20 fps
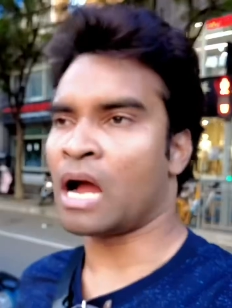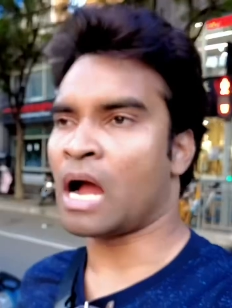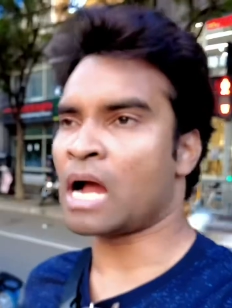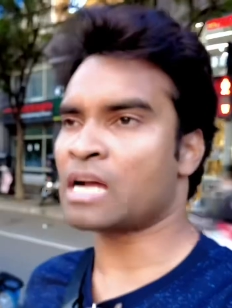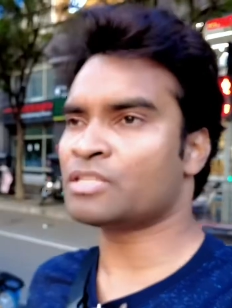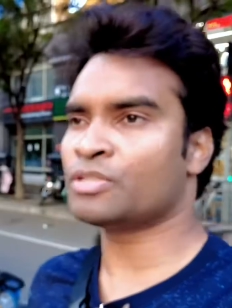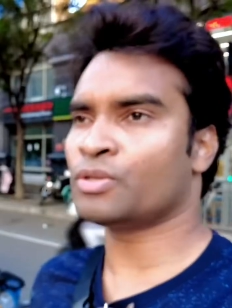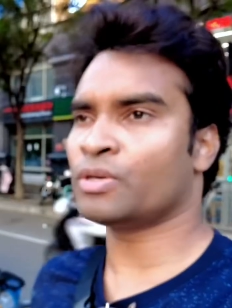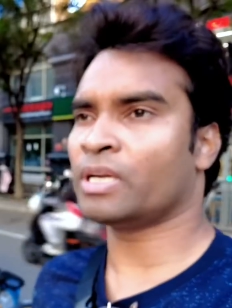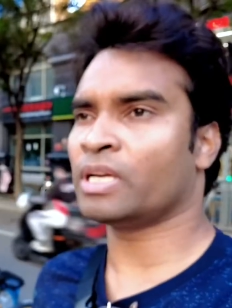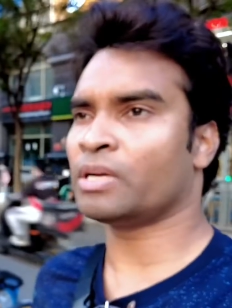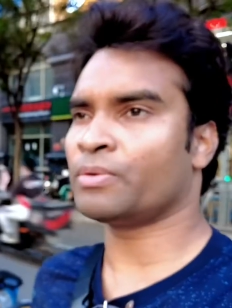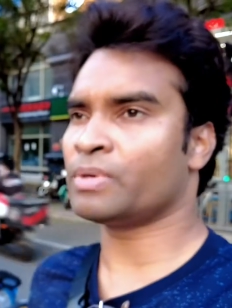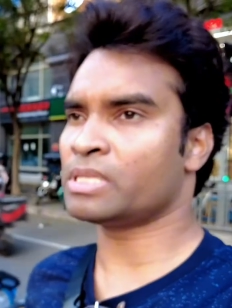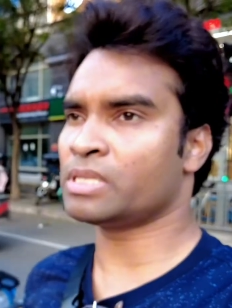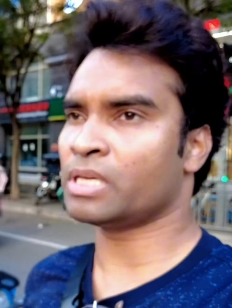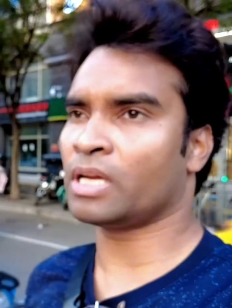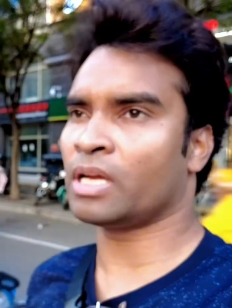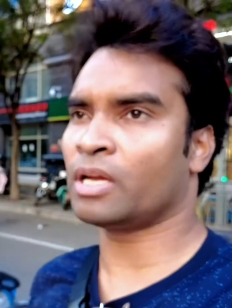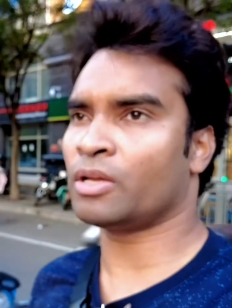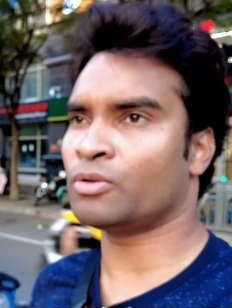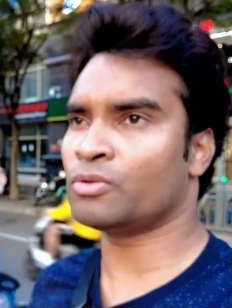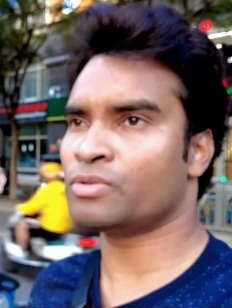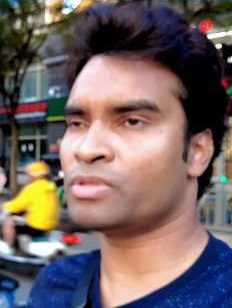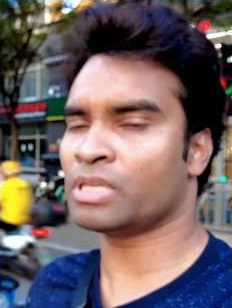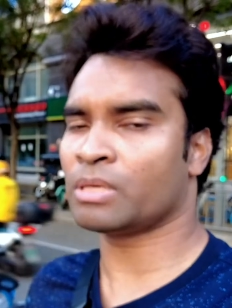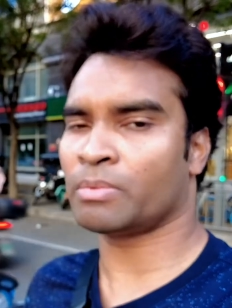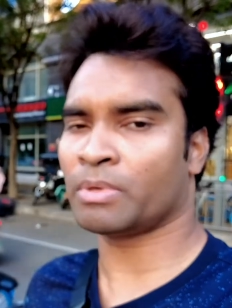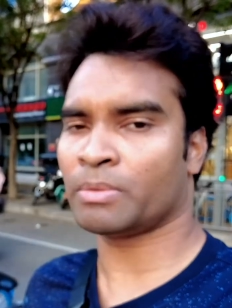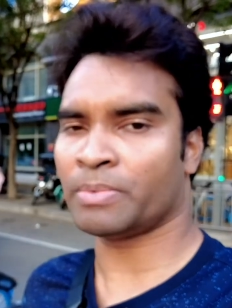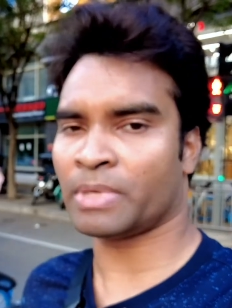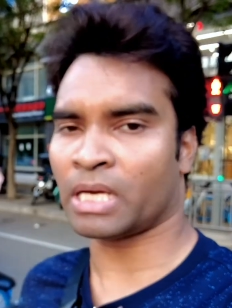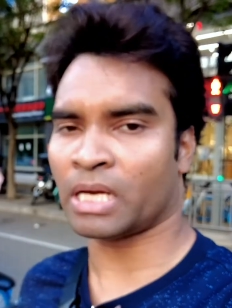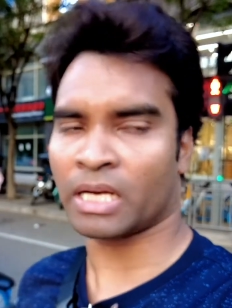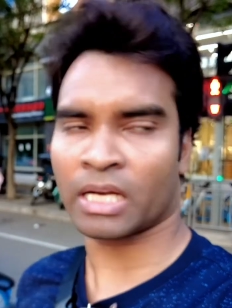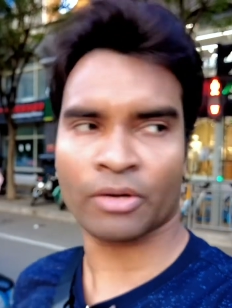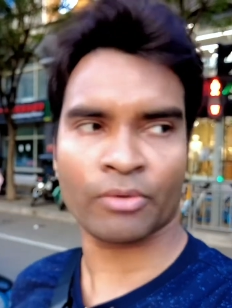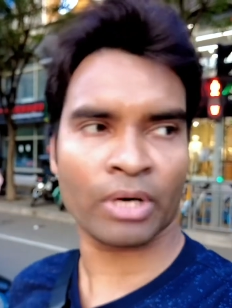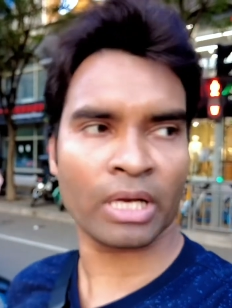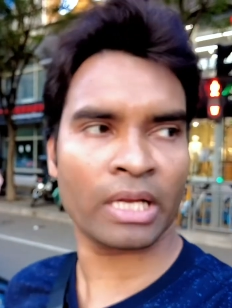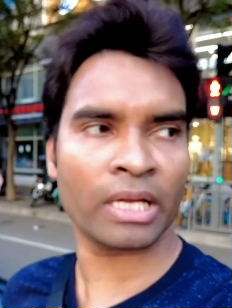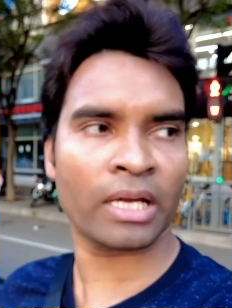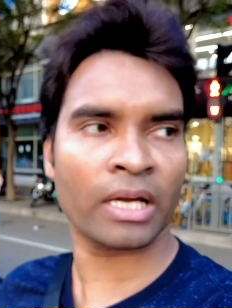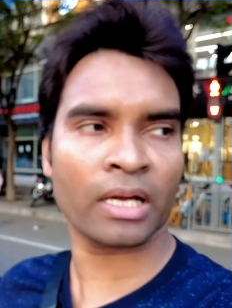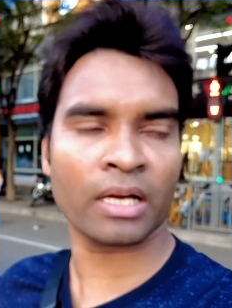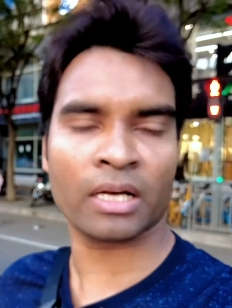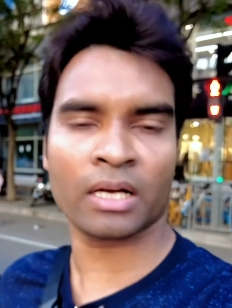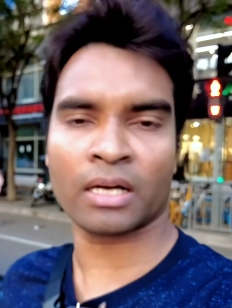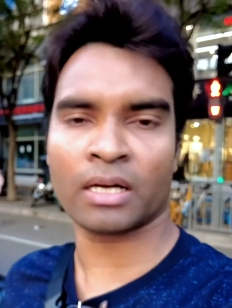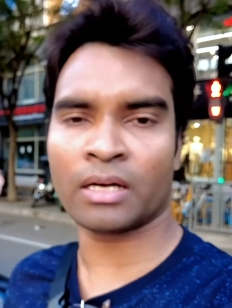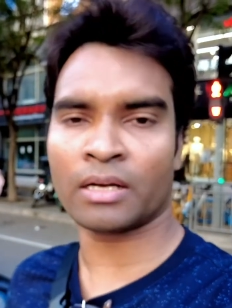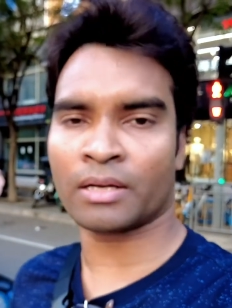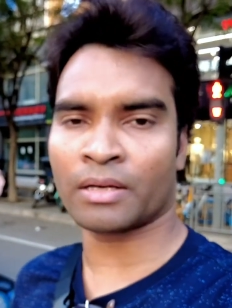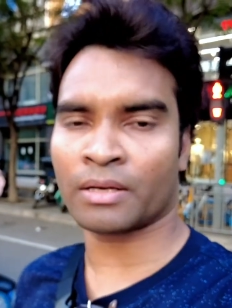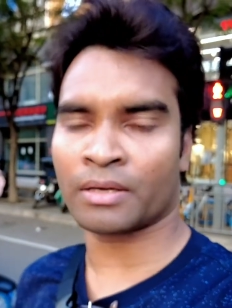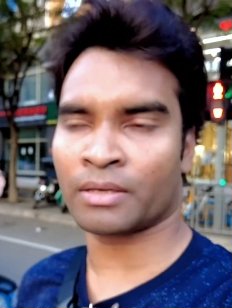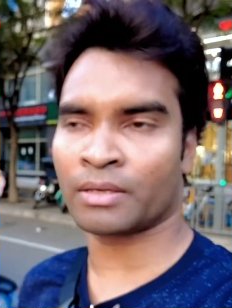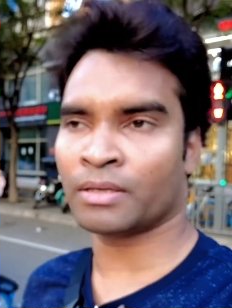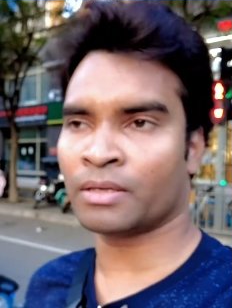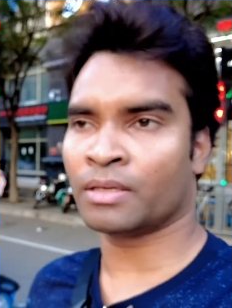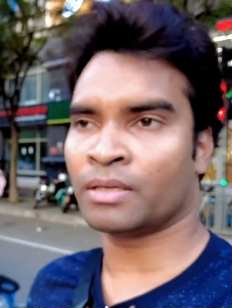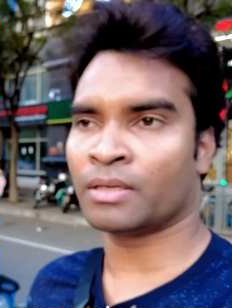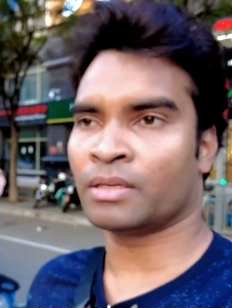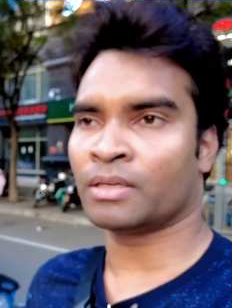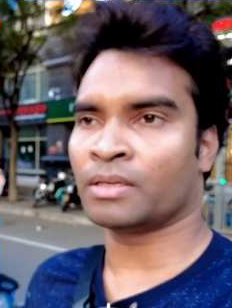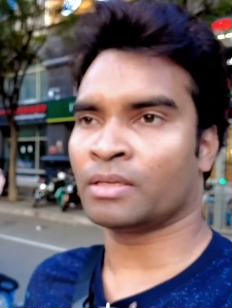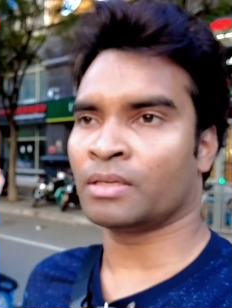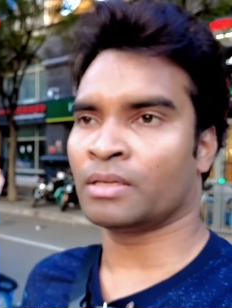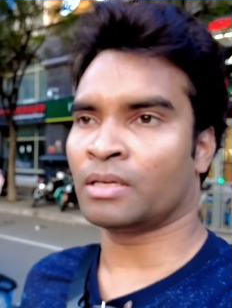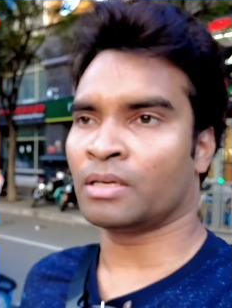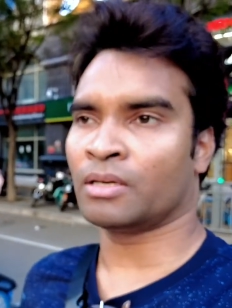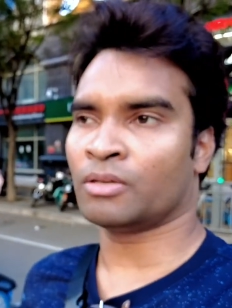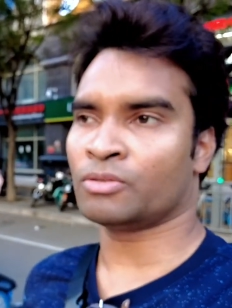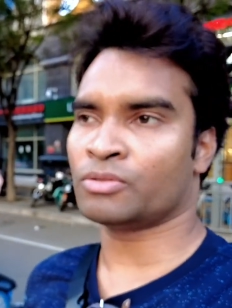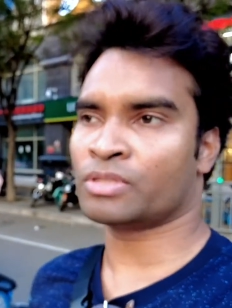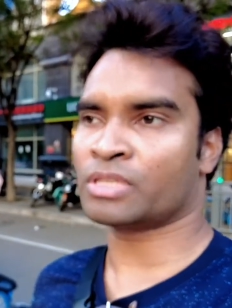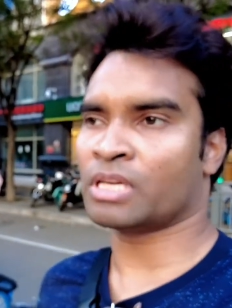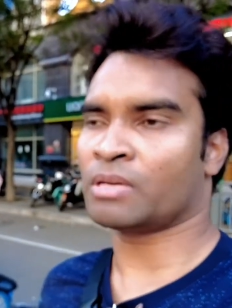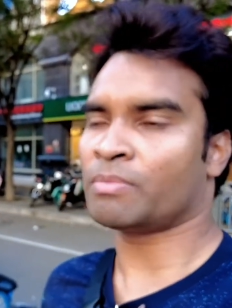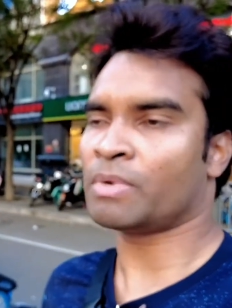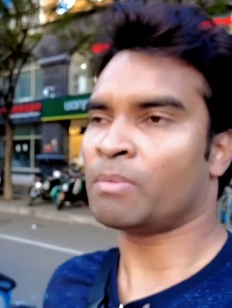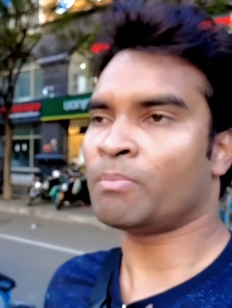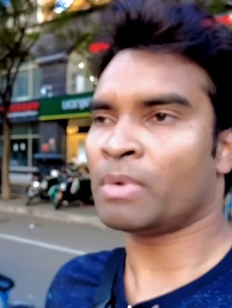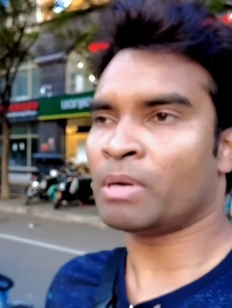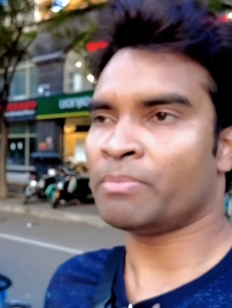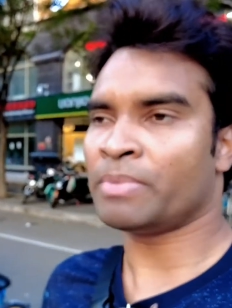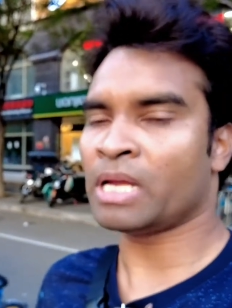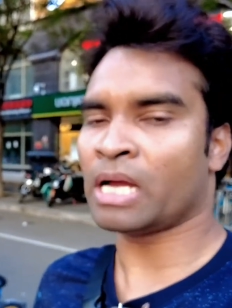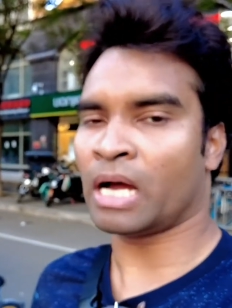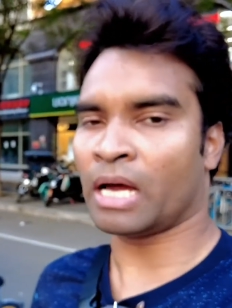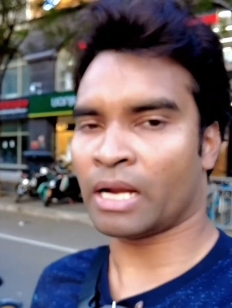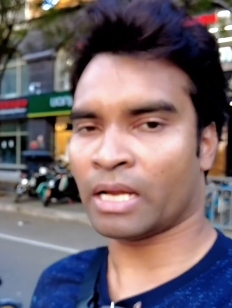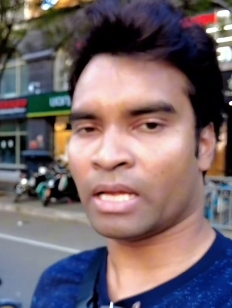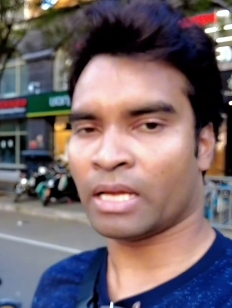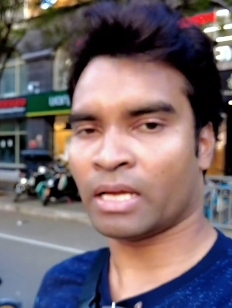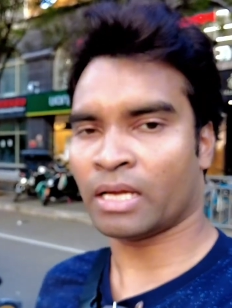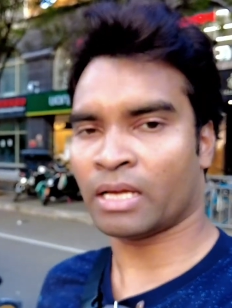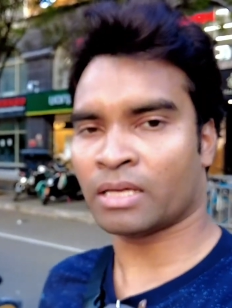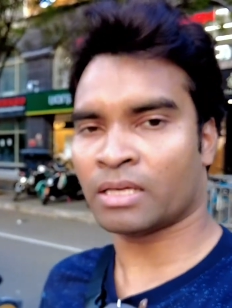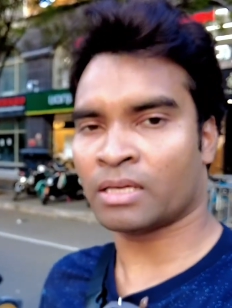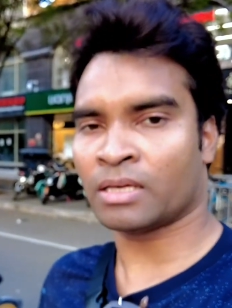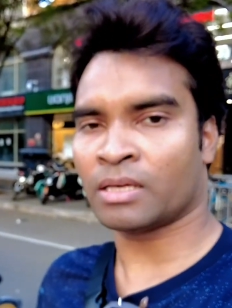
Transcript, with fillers: आज जो है ना वैसे लूसे पे भी आने वाली है घर तो उसकी मम्मा भी आ रही है